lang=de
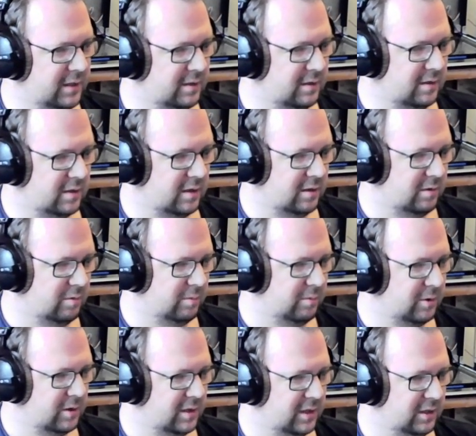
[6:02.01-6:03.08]
Das ist halt
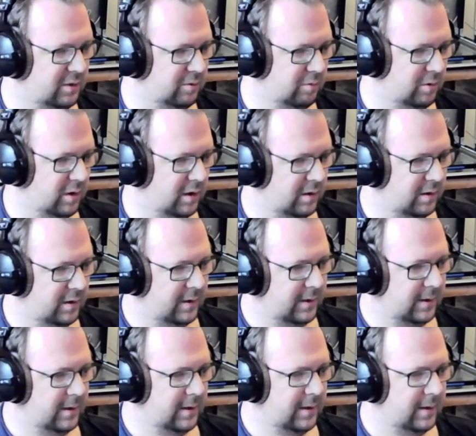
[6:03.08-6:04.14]
wirklich nur
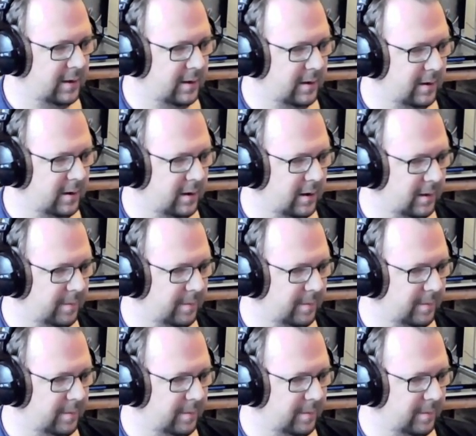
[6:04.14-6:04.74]
äh, ja,